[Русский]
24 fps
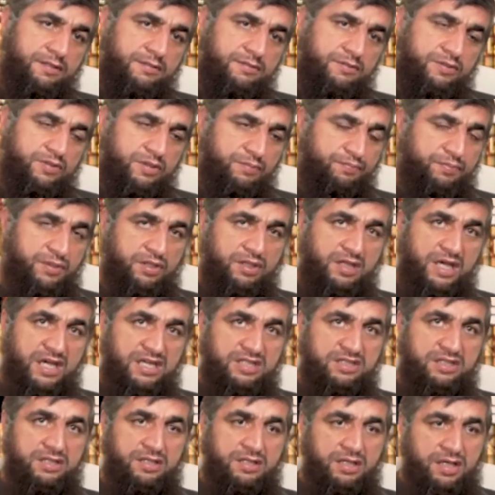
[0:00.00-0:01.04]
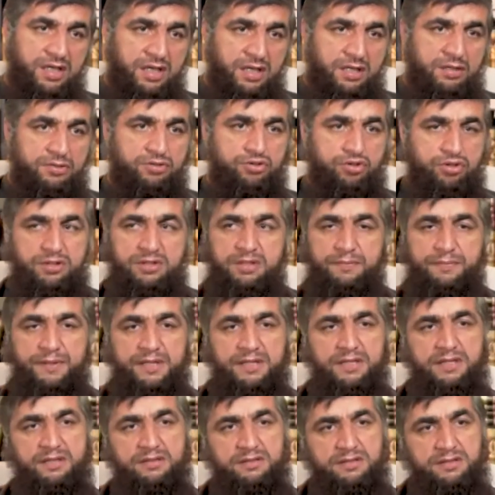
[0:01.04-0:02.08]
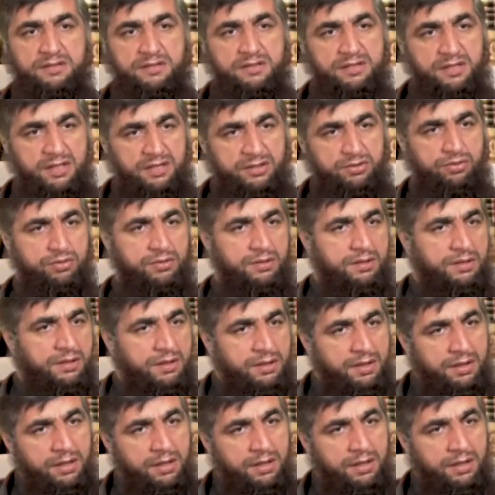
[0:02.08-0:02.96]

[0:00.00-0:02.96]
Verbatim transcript: За при каждой что-то не понравилось, иди отсюда.